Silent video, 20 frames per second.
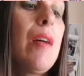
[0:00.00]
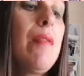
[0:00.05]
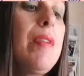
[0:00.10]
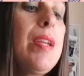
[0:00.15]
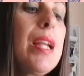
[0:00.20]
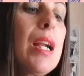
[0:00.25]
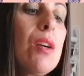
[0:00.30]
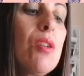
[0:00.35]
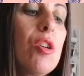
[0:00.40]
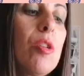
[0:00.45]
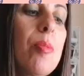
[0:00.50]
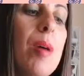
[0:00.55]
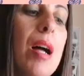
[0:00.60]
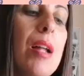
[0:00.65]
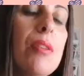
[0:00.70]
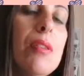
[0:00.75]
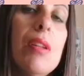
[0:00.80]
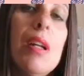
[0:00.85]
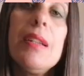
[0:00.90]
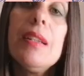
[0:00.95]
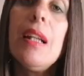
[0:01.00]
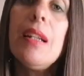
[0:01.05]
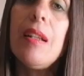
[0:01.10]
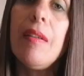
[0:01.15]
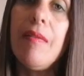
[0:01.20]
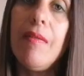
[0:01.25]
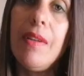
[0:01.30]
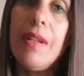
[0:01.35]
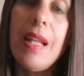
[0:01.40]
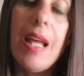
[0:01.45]
Vi raccomando, andate
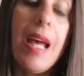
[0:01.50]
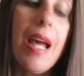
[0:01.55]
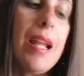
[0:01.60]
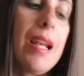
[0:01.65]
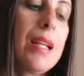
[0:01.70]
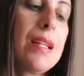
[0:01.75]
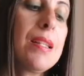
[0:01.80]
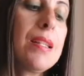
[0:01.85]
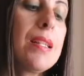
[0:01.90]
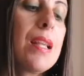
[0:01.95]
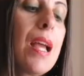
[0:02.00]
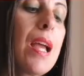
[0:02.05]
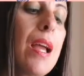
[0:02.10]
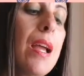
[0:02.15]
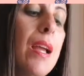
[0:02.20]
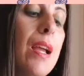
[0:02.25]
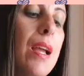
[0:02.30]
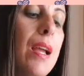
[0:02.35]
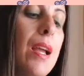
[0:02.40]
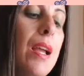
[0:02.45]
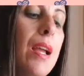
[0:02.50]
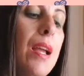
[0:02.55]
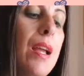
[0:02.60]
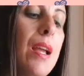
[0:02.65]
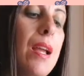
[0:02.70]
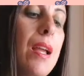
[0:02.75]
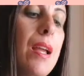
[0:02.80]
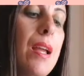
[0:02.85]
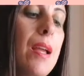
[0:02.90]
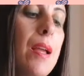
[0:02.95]
a vedere se
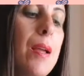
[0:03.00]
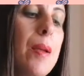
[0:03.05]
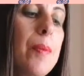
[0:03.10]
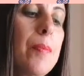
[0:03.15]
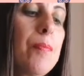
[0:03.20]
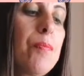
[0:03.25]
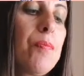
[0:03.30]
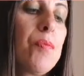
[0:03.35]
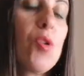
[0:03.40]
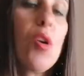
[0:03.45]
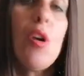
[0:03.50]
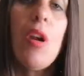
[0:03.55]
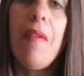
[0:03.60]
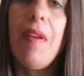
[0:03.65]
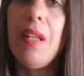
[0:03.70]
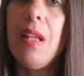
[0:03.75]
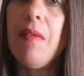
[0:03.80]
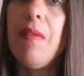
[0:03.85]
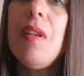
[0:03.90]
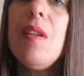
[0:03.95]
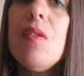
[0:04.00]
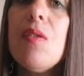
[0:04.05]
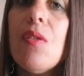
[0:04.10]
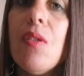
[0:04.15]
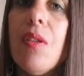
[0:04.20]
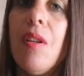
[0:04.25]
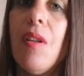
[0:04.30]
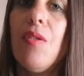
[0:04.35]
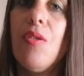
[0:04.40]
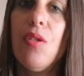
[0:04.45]
eh, non l'avete
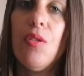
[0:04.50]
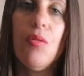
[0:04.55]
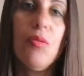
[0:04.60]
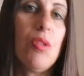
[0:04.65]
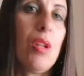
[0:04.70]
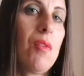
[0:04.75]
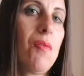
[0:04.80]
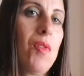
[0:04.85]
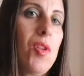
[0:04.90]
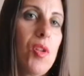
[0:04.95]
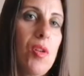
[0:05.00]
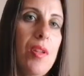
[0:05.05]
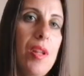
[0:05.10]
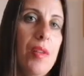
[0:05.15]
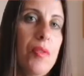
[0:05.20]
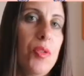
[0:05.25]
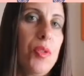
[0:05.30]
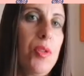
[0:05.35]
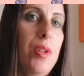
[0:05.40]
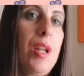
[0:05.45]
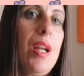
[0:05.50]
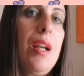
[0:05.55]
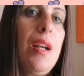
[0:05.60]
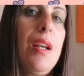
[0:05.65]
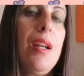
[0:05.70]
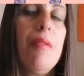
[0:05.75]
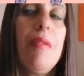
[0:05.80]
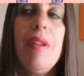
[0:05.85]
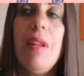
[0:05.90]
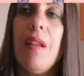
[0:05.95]
visto innanzitutto il video di
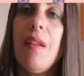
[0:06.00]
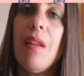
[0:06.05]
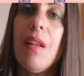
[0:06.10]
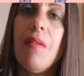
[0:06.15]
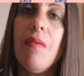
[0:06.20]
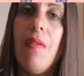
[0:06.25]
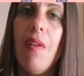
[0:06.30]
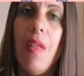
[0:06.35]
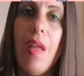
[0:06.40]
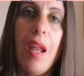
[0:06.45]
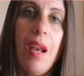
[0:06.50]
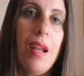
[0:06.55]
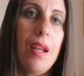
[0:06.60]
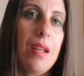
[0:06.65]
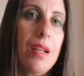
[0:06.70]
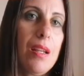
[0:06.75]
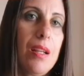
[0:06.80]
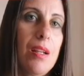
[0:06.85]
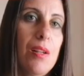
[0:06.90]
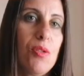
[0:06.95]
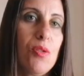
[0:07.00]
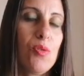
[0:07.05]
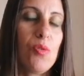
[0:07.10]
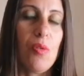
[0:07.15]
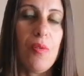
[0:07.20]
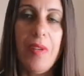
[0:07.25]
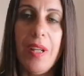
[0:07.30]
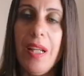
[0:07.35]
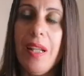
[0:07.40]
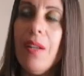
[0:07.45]
Antonella, quindi andate a vedere il
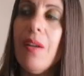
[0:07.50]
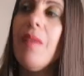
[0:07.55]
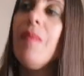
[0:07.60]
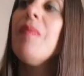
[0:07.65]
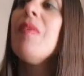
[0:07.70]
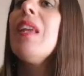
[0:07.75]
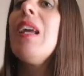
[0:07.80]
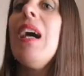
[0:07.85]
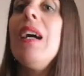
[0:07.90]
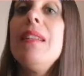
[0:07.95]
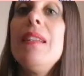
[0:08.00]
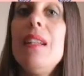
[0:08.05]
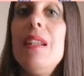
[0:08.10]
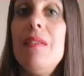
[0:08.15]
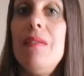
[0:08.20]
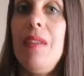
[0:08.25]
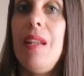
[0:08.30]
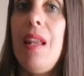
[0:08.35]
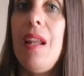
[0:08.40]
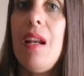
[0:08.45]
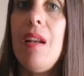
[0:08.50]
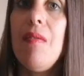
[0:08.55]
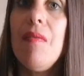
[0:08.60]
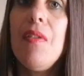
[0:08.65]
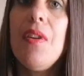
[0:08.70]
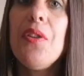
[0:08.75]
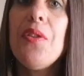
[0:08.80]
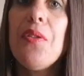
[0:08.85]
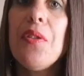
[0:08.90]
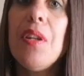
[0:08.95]
suo video, andate a vedere il
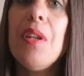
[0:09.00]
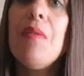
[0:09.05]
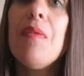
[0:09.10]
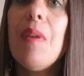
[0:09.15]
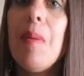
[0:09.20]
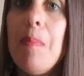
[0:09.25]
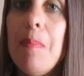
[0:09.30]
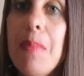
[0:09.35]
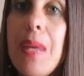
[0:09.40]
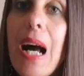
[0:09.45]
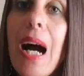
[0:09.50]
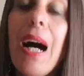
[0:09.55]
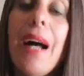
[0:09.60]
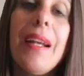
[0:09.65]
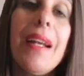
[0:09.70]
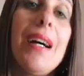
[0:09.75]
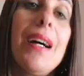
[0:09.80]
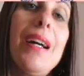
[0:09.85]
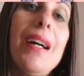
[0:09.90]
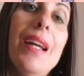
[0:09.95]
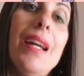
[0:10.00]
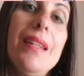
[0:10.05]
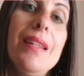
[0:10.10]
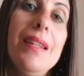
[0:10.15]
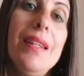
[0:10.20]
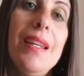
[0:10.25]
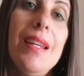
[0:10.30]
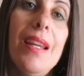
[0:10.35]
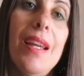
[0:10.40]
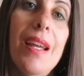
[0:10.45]
video di Fabiana
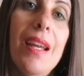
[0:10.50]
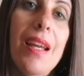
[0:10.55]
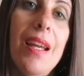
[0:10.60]
e di